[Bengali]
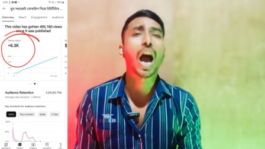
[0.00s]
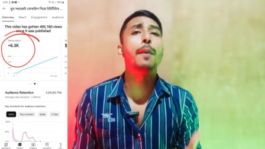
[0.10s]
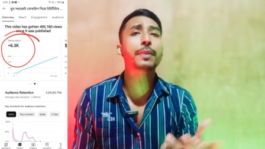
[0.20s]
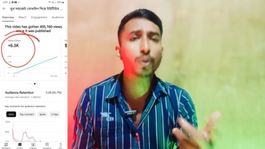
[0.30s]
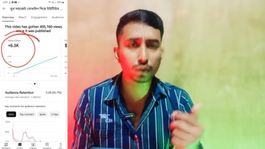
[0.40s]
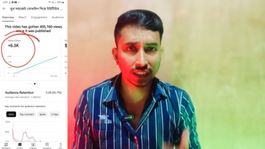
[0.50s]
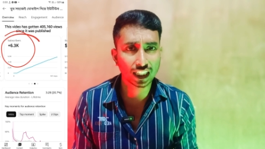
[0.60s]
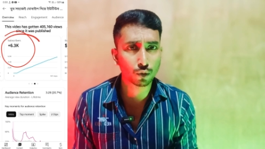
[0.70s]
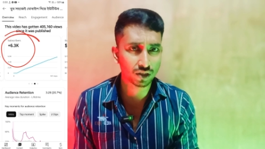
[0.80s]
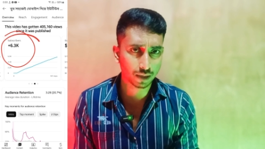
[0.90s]
আমি কোথা থেকে
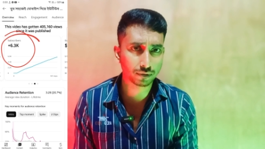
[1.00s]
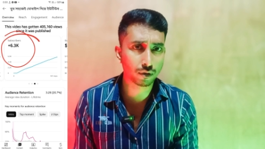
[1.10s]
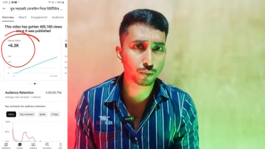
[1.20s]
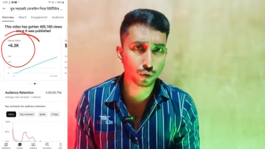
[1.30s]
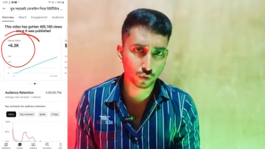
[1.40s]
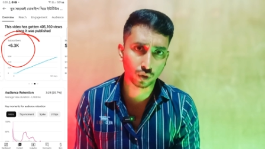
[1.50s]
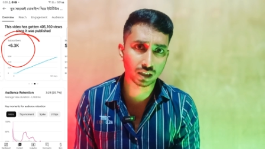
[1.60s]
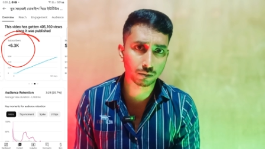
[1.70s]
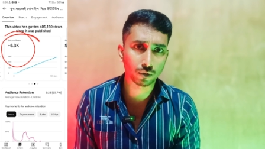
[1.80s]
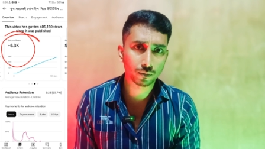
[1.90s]
তোমার সাবস্ক্রাইব পূরণ করে দেবো